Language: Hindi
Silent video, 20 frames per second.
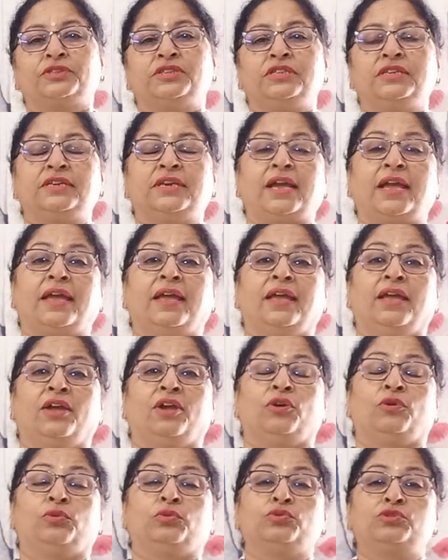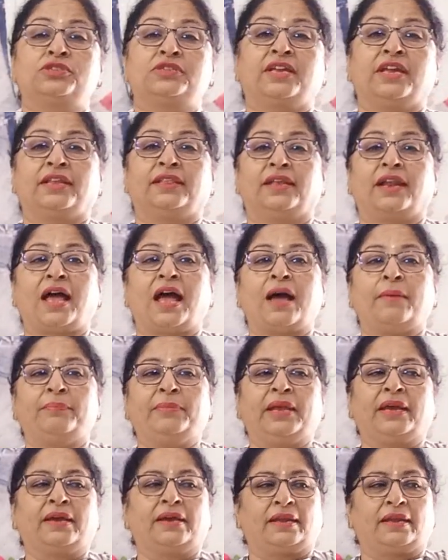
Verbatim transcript: ठीक है उसके अंदर आपने